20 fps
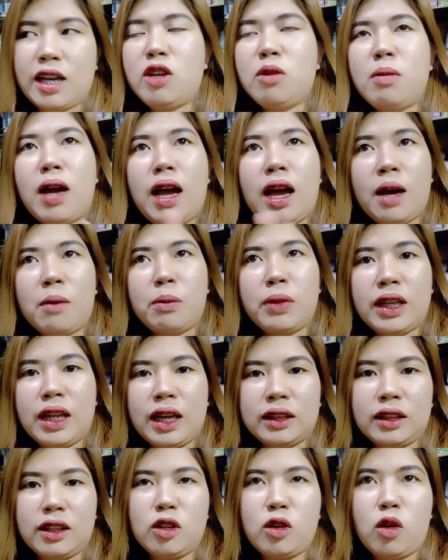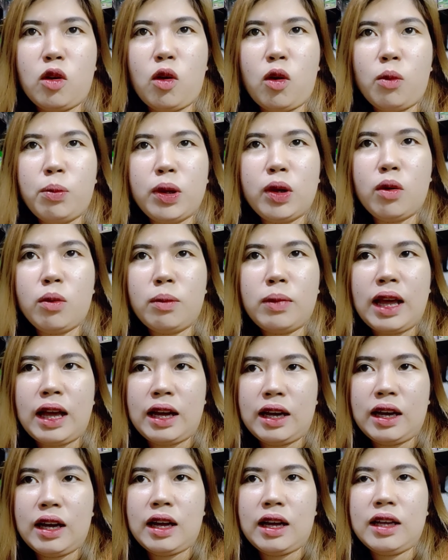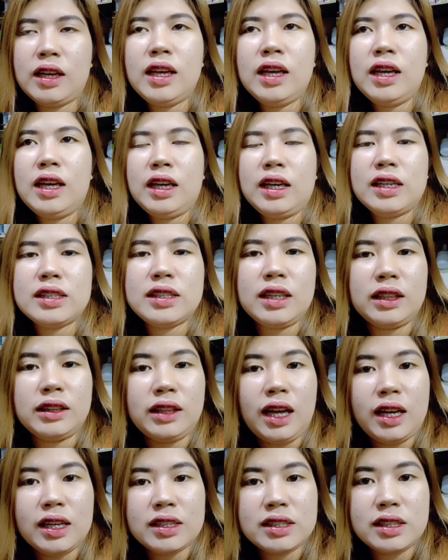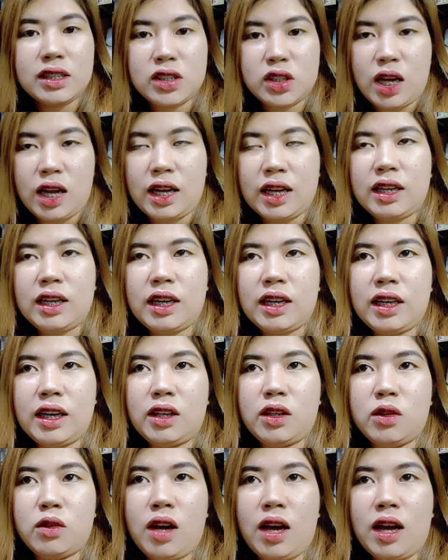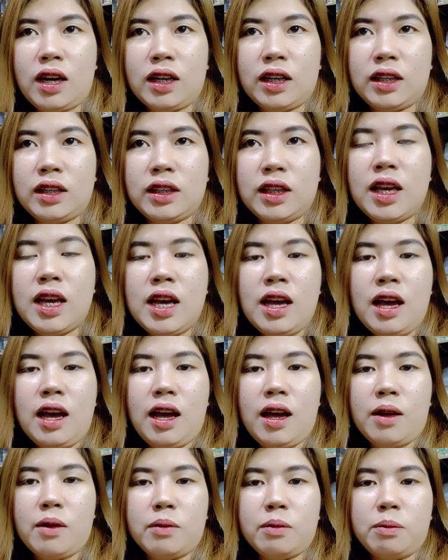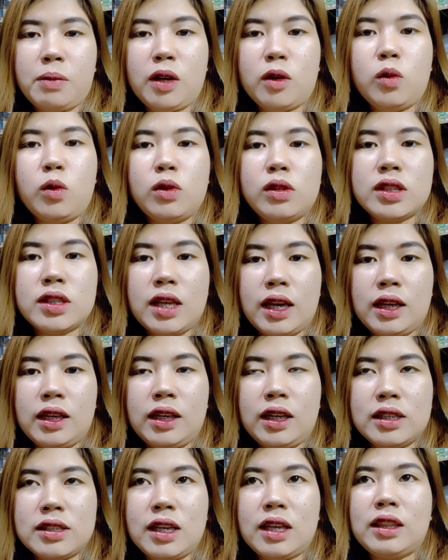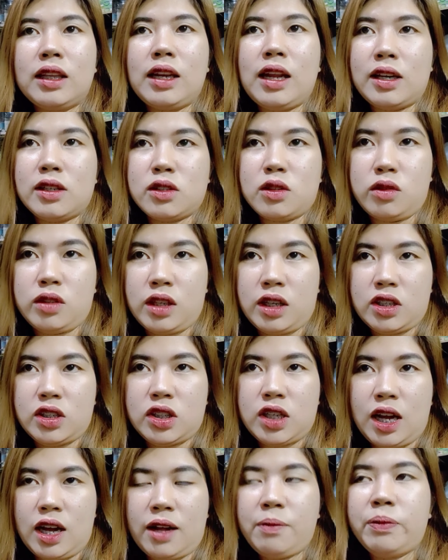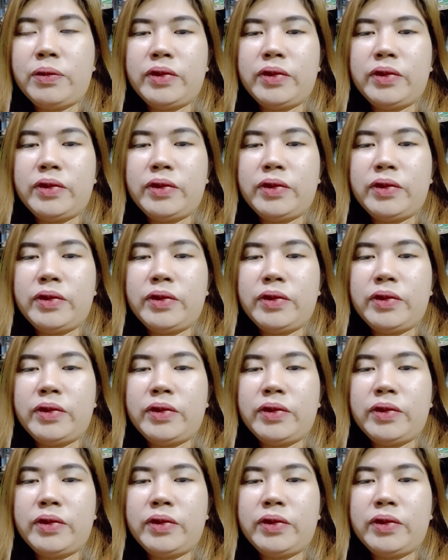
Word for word: Yung mga kape natin, yung kopi ko blanca, is nagtaas na siya. Kaya yung aking um, pang wholesale is itinaas ko na rin siya.